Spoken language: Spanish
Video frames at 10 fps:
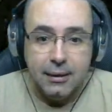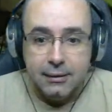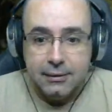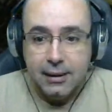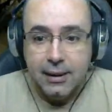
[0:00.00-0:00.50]

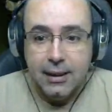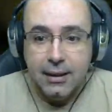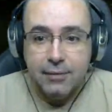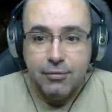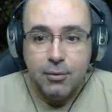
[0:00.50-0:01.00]
se lee
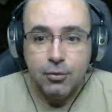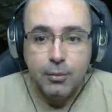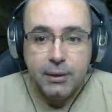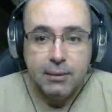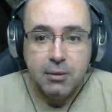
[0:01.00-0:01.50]
de forma
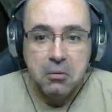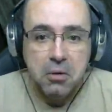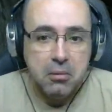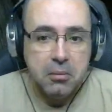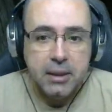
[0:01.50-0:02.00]
automática por el
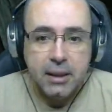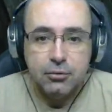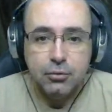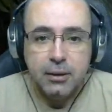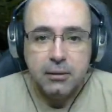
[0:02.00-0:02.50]
juego, pues mira,
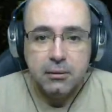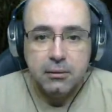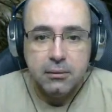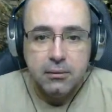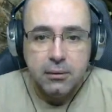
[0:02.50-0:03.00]
estupendo.
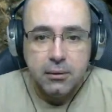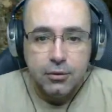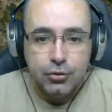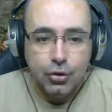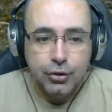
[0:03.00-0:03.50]

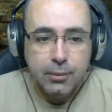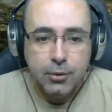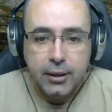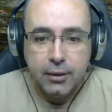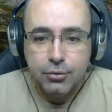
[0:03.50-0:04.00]
Solo tenemos
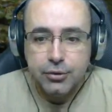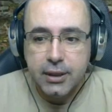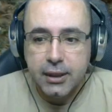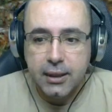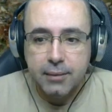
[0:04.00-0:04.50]
que
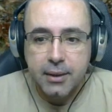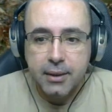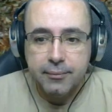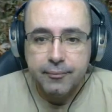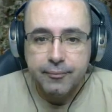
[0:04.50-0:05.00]
escucharla bien.